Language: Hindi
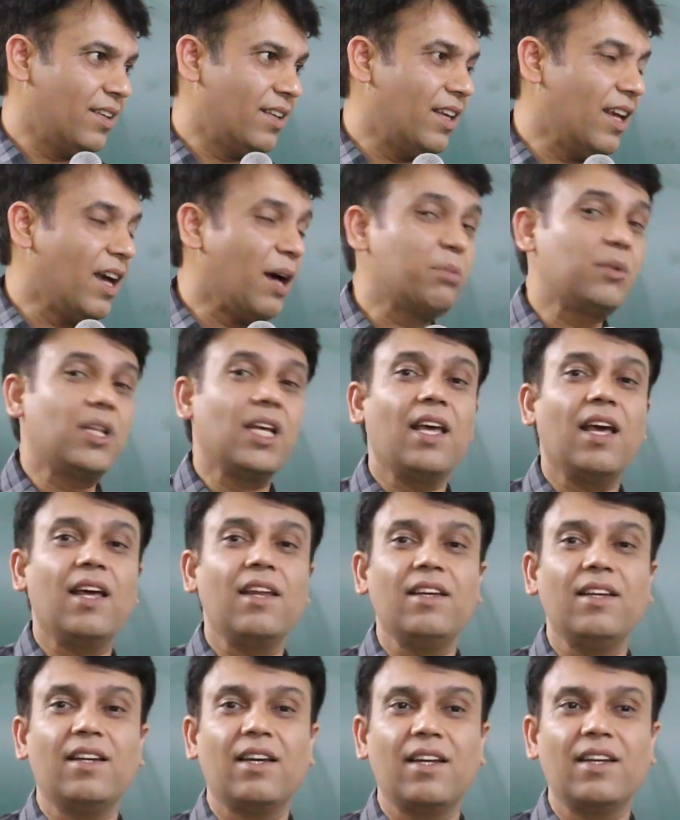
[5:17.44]
कि आप
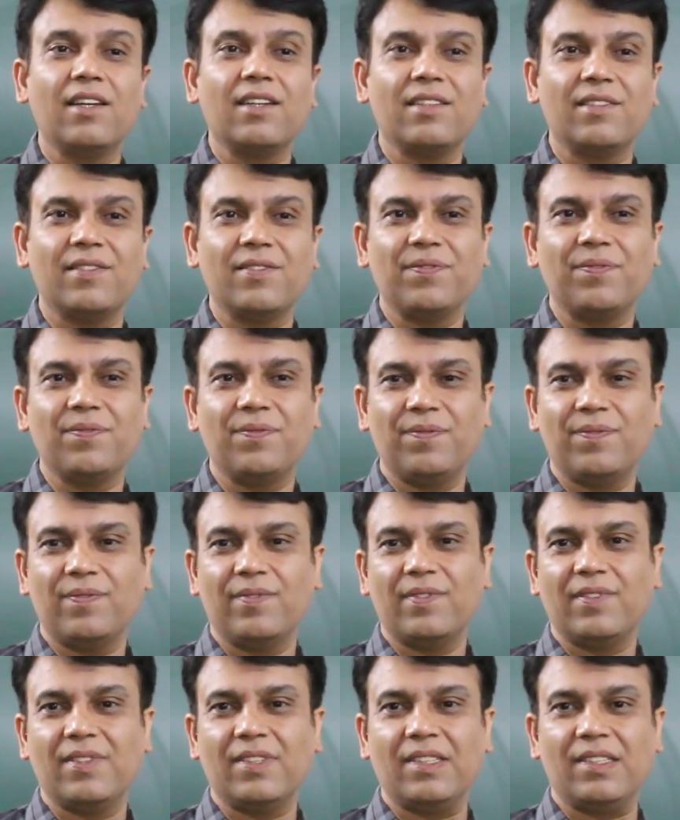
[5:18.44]
तैयारी करें
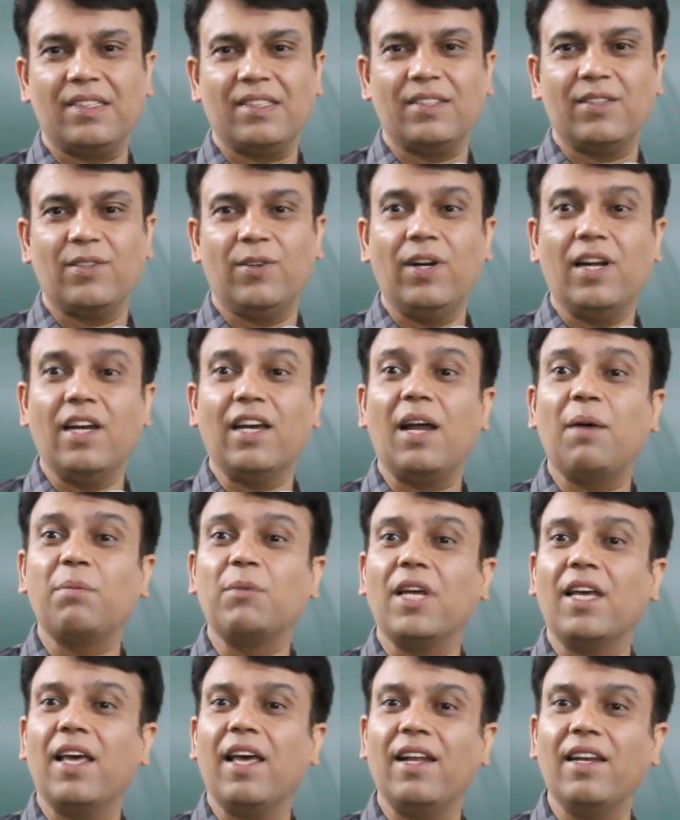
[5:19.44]
और अगर आप
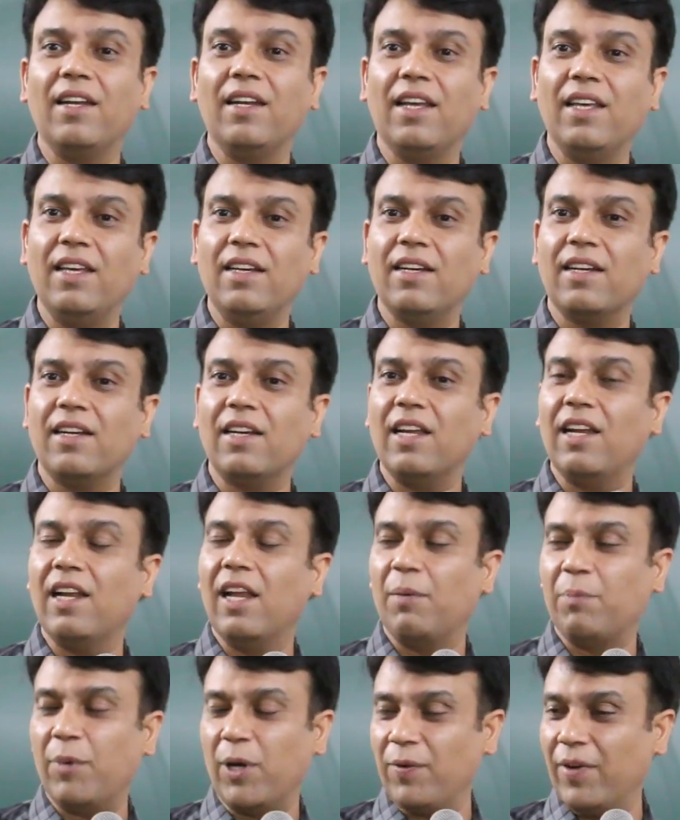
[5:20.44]
तैयारी नहीं कर रहे हैं
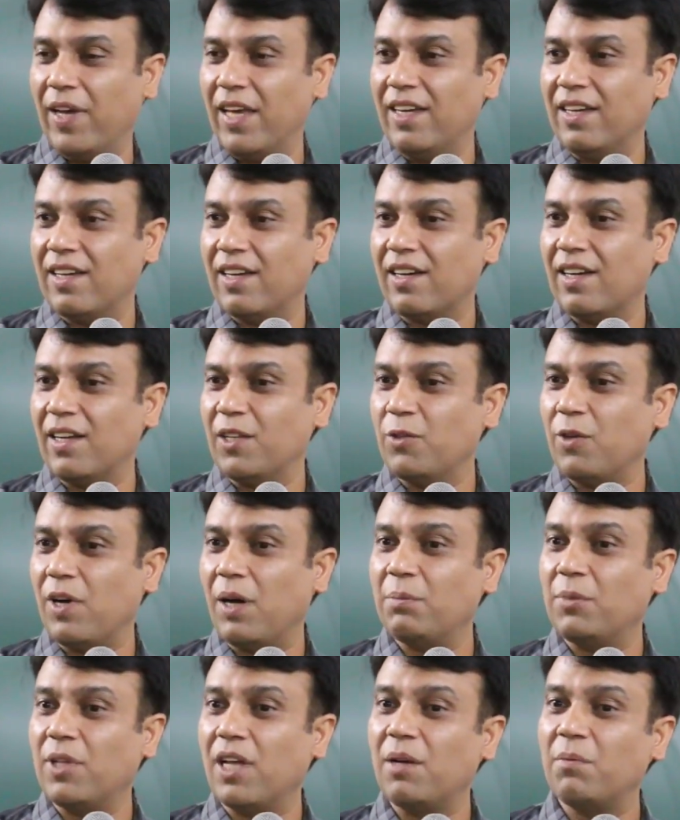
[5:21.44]
लापरवाही कर रहे हैं तो
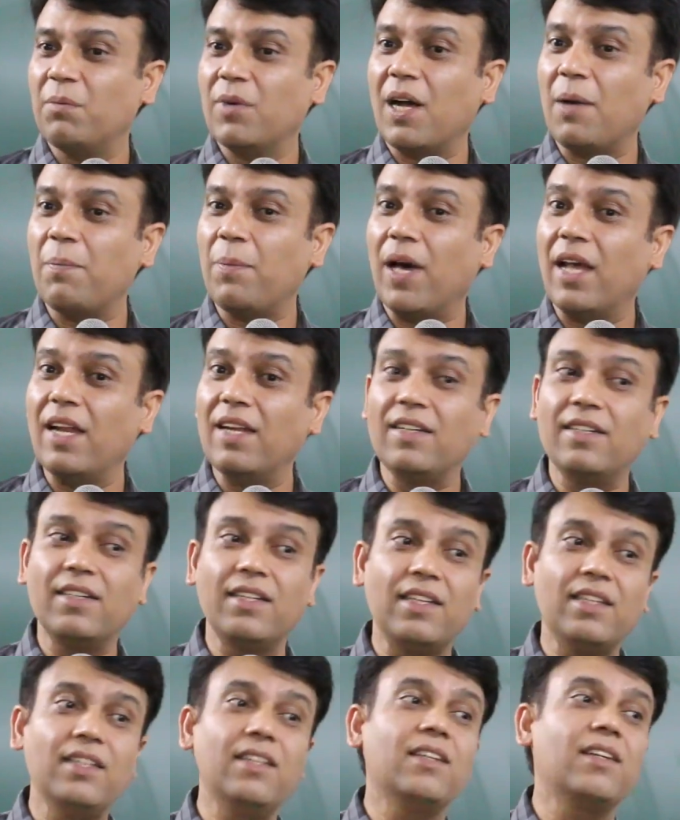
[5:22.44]
आप धर्म का पालन
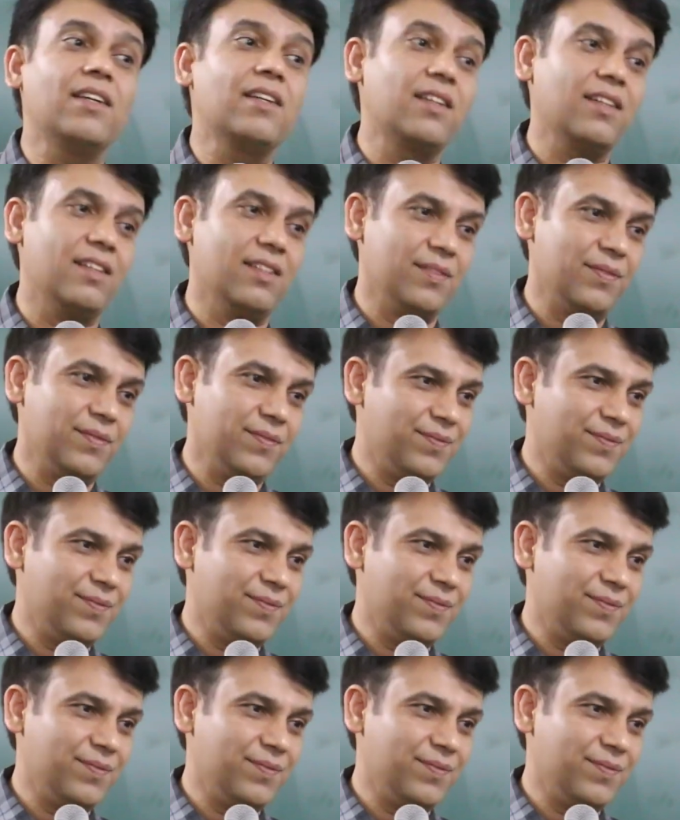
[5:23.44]
नहीं कर रहे हैं